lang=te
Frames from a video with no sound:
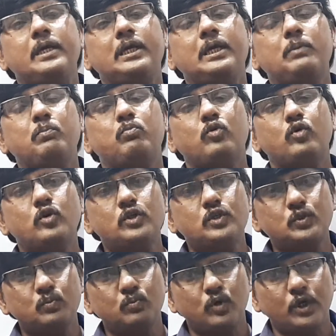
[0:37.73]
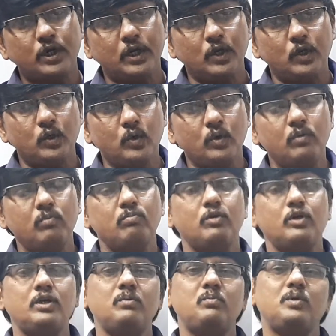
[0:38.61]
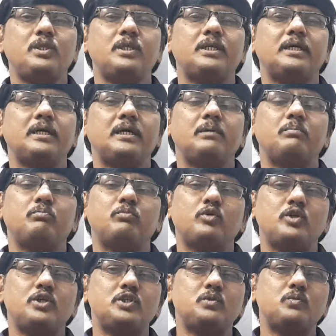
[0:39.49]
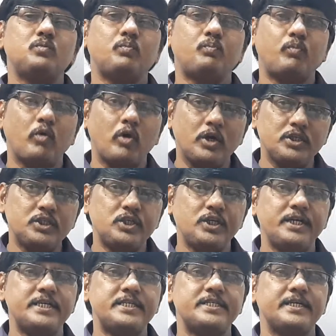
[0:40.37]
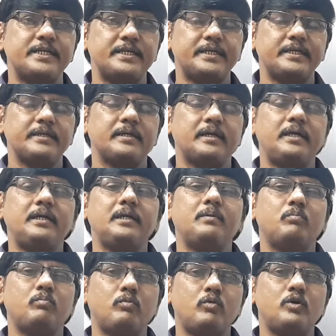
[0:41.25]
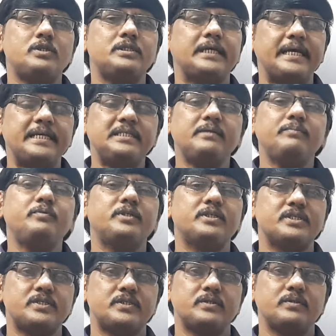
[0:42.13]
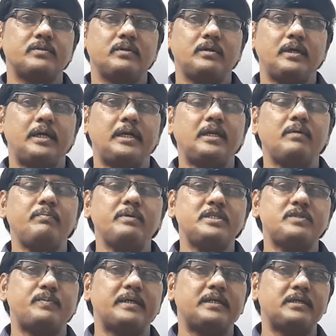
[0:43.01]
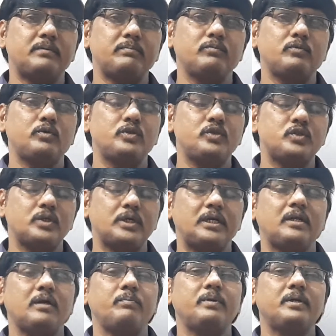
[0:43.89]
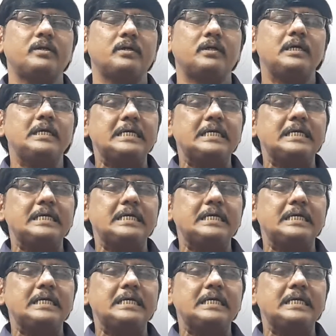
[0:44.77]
ఈ బోర్స్ మోడల్లో మొట్టమొదట బోర్స్ ఆస్టిలేట్స్ ఏంటి అంటే బోర్స్ అసెంప్షన్స్ అటామిక్ స్పెక్ట్రమ్ గురించి అటామిక్